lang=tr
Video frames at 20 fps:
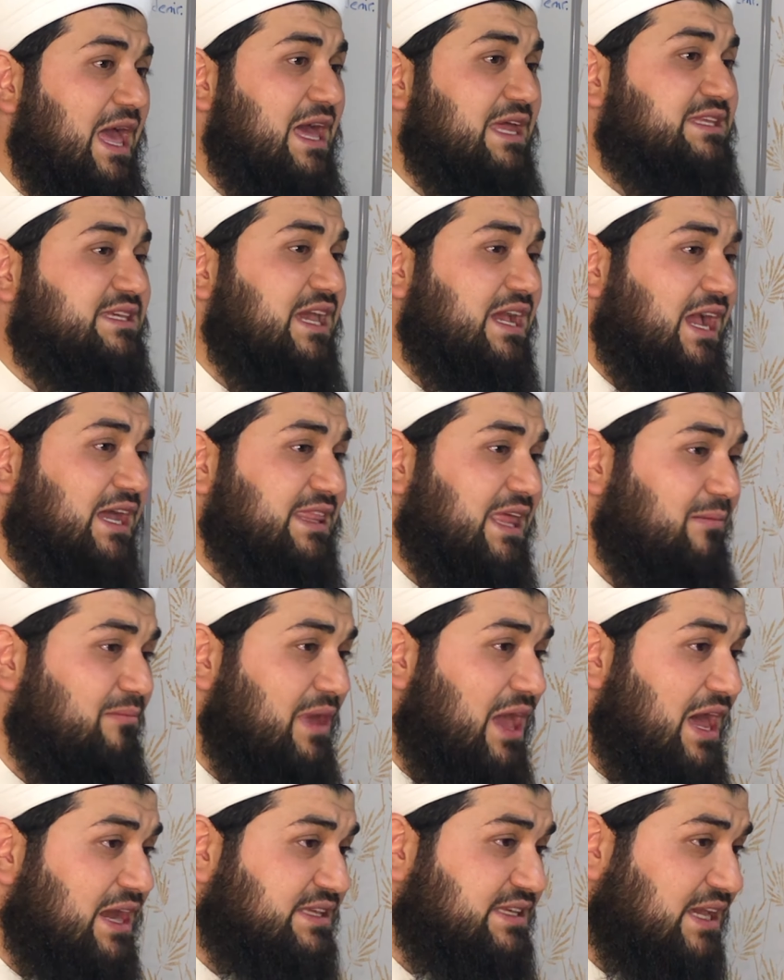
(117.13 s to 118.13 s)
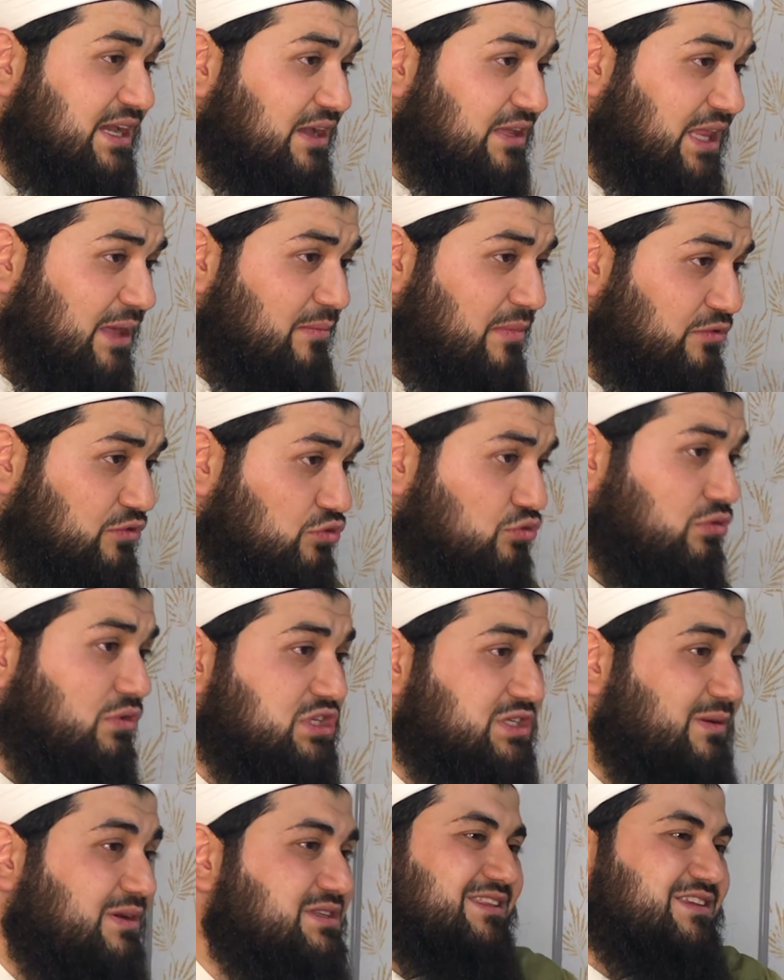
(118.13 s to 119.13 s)
Erkek adam erkek adam evde
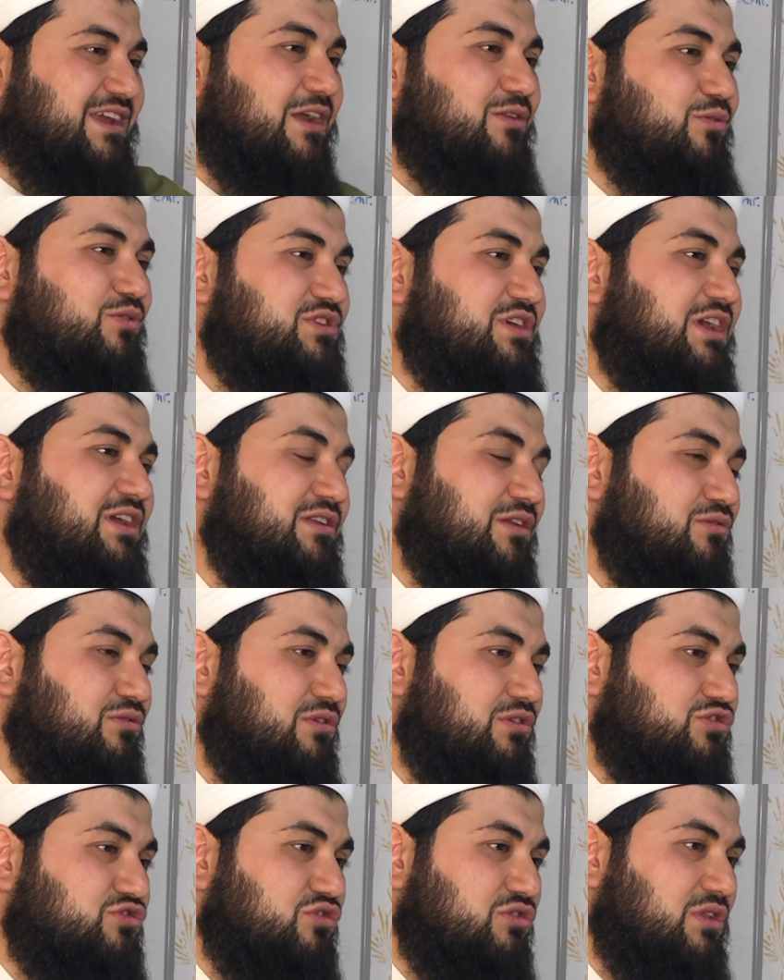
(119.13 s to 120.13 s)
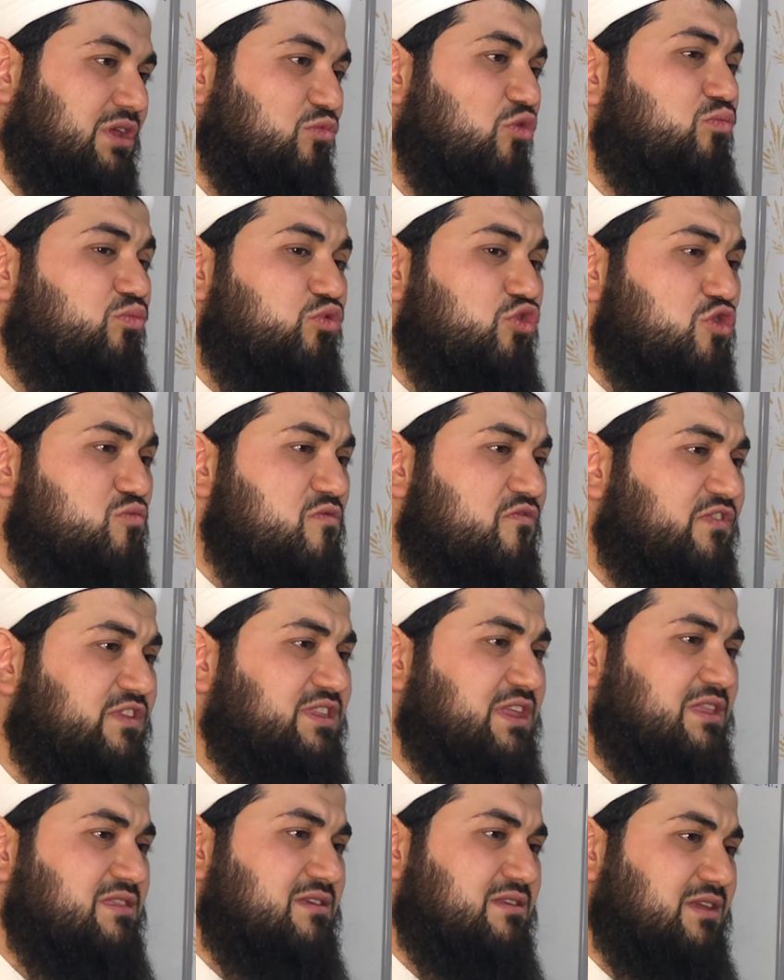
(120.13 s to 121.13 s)
dolaşamaz. Dışarıda o şekilde dolaşıyorlar. Bu büyük bir
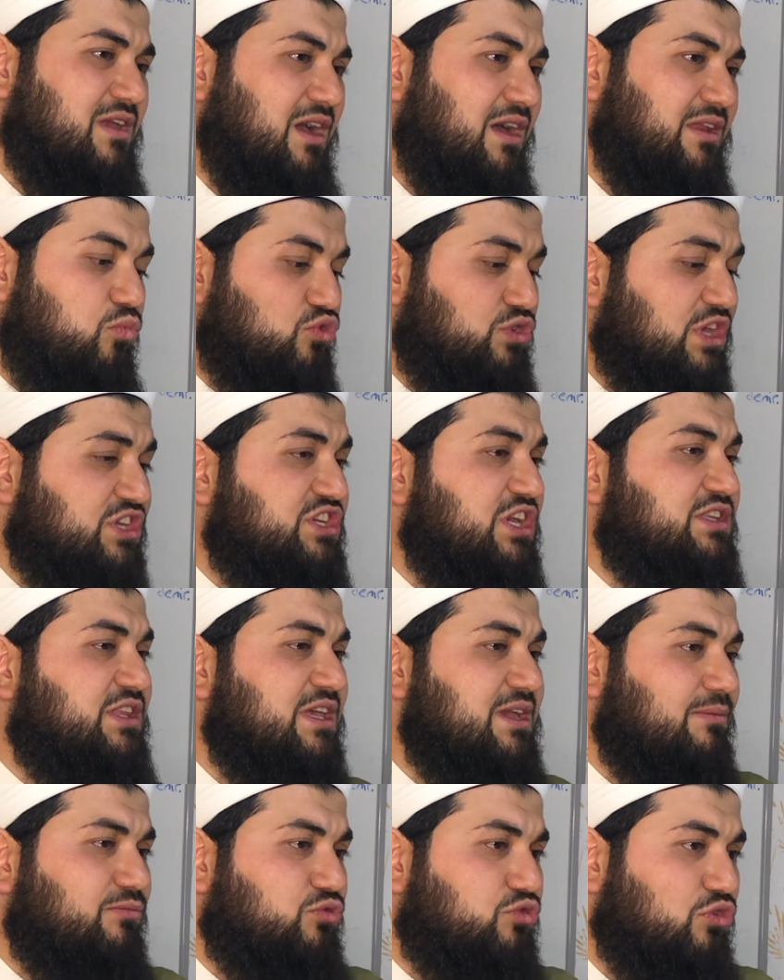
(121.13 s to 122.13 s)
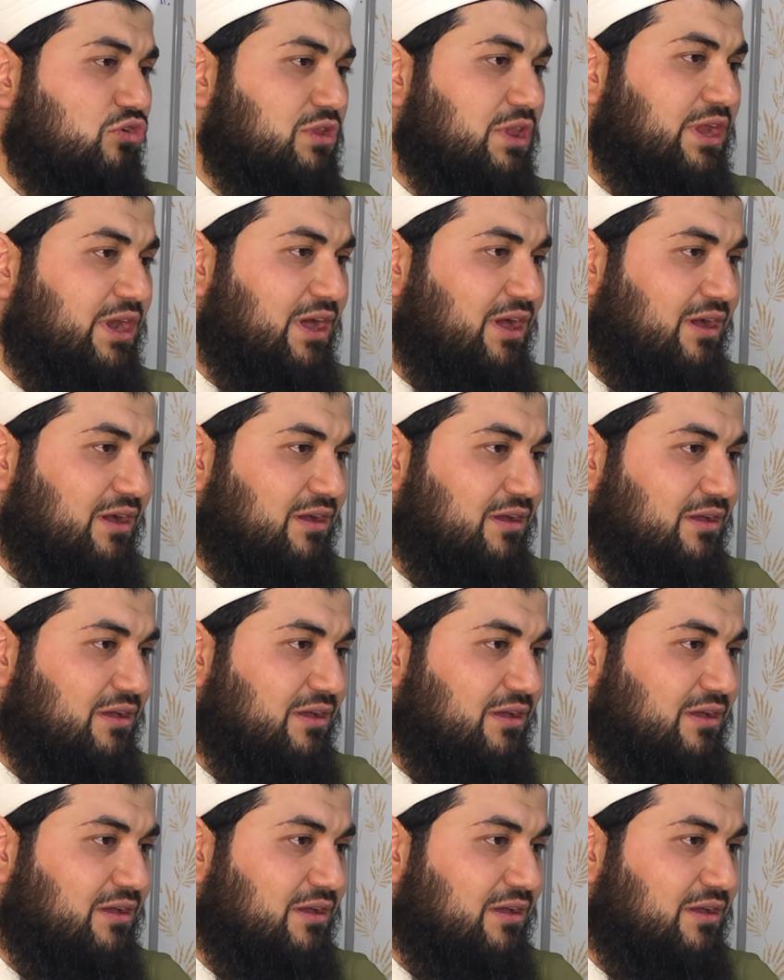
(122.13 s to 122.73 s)
fitnedir ya Bunu da şeytan yaptırıyor onlara yapıyorlar